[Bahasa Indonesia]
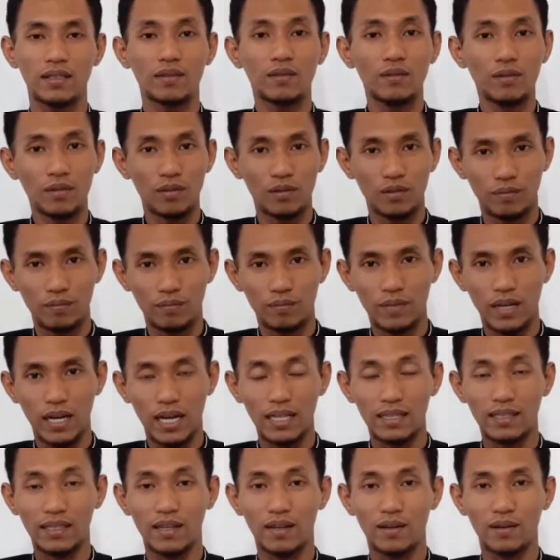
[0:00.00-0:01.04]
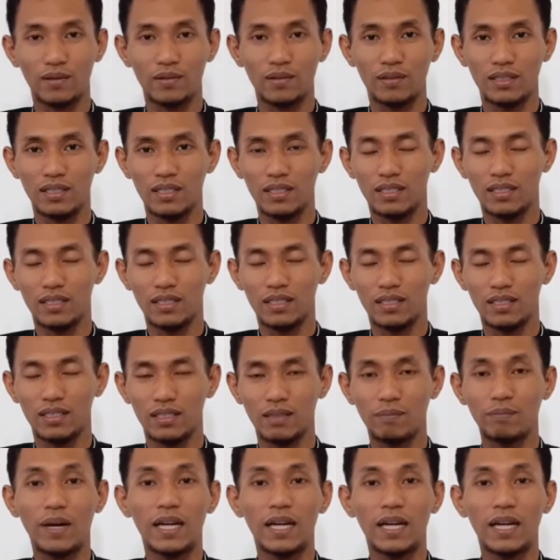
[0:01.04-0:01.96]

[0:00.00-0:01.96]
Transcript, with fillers: gugup atau uh,